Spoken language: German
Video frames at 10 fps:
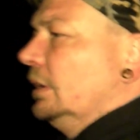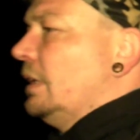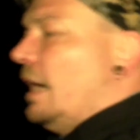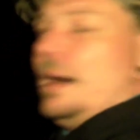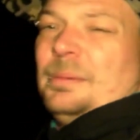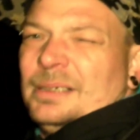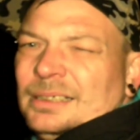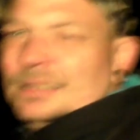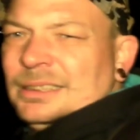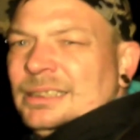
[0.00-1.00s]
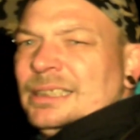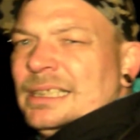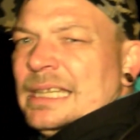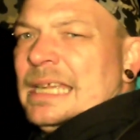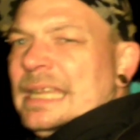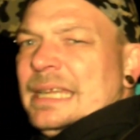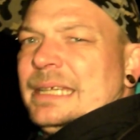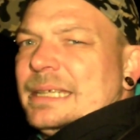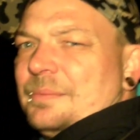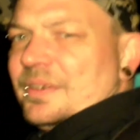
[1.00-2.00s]
Aber
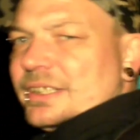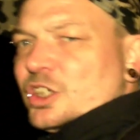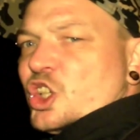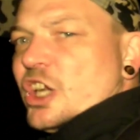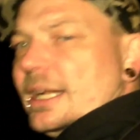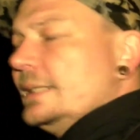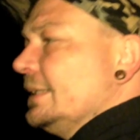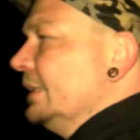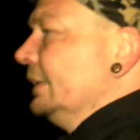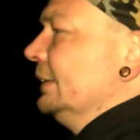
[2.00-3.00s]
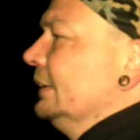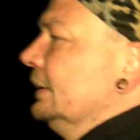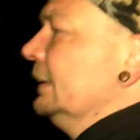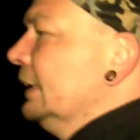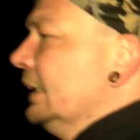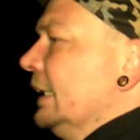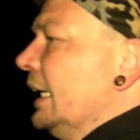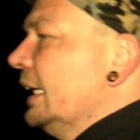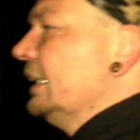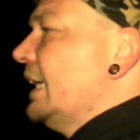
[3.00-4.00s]
ich habe festgestellt,
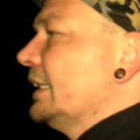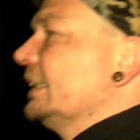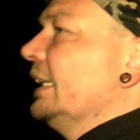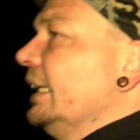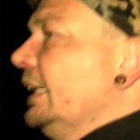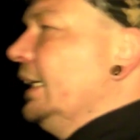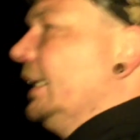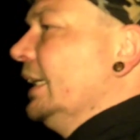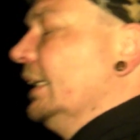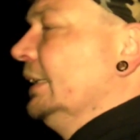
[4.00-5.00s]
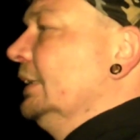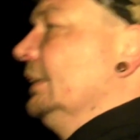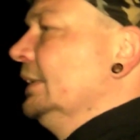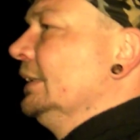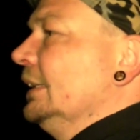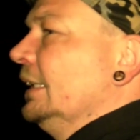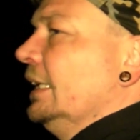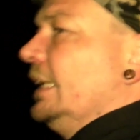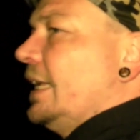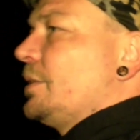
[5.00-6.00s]
dass ich
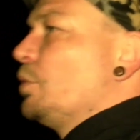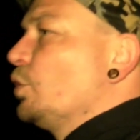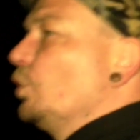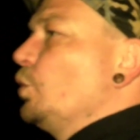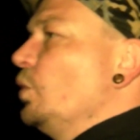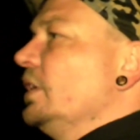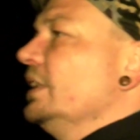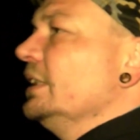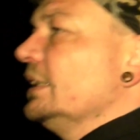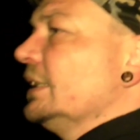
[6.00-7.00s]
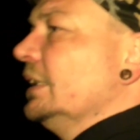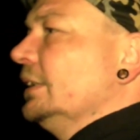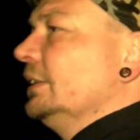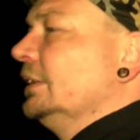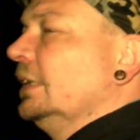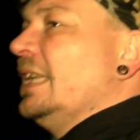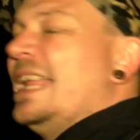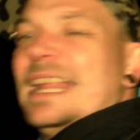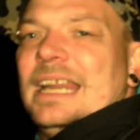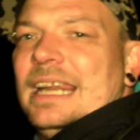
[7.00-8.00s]
jetzt, wo es so dunkel ist,
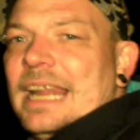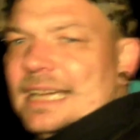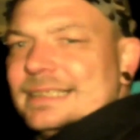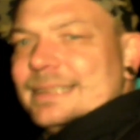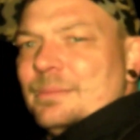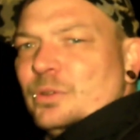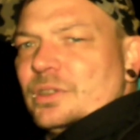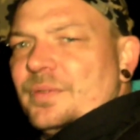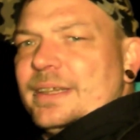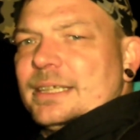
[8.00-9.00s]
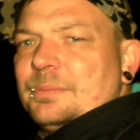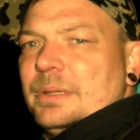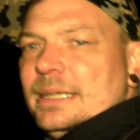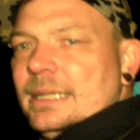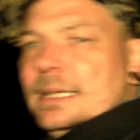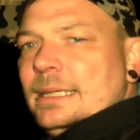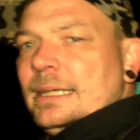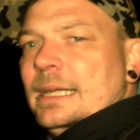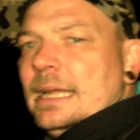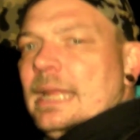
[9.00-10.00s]
langsamer unterwegs bin
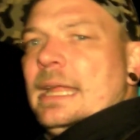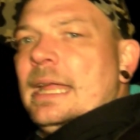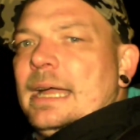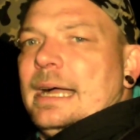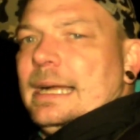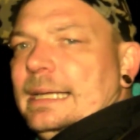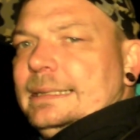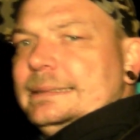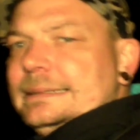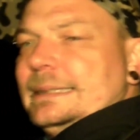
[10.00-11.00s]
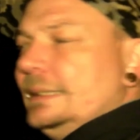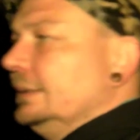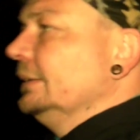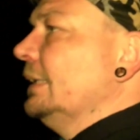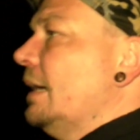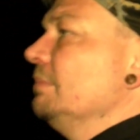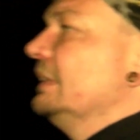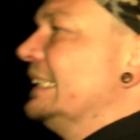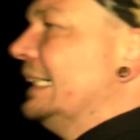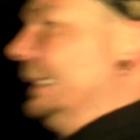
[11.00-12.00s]
als am
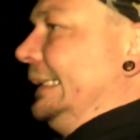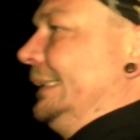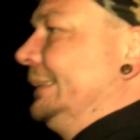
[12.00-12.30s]
Tag.